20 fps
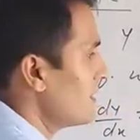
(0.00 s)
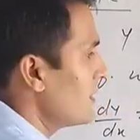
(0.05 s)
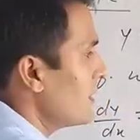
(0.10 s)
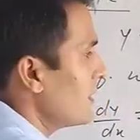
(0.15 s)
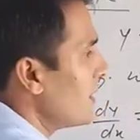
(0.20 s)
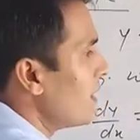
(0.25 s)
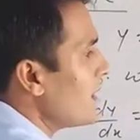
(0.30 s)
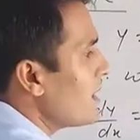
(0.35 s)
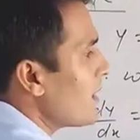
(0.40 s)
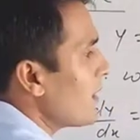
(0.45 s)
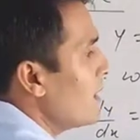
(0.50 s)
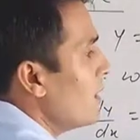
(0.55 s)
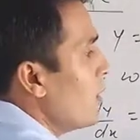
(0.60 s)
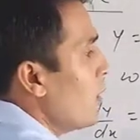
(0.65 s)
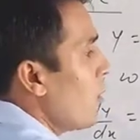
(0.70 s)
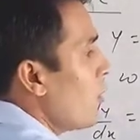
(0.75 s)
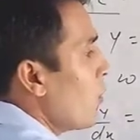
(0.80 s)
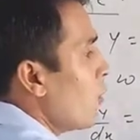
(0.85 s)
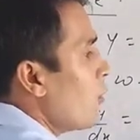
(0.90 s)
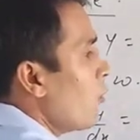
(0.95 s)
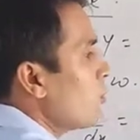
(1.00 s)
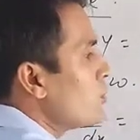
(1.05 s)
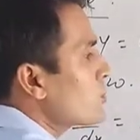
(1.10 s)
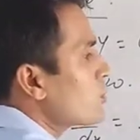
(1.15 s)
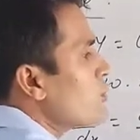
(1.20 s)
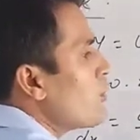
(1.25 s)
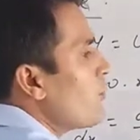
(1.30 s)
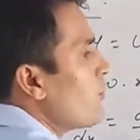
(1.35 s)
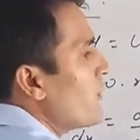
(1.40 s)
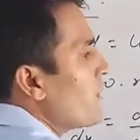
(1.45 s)
ठीक है ना
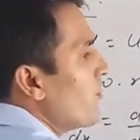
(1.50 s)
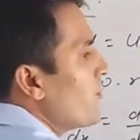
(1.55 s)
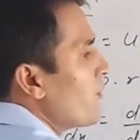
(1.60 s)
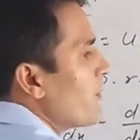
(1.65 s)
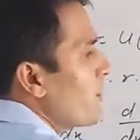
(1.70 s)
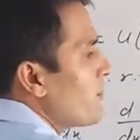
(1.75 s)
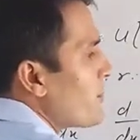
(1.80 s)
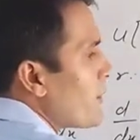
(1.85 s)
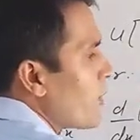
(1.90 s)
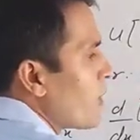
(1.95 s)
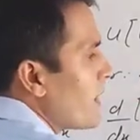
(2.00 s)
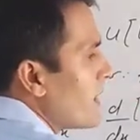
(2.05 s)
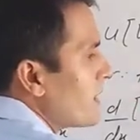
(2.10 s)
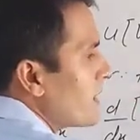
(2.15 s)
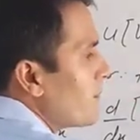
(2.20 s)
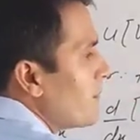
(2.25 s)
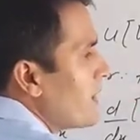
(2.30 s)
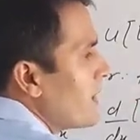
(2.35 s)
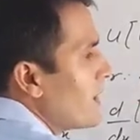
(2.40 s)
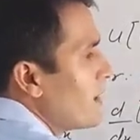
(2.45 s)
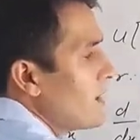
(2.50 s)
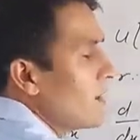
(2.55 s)
उसको फिर फिर प्रोडक्ट में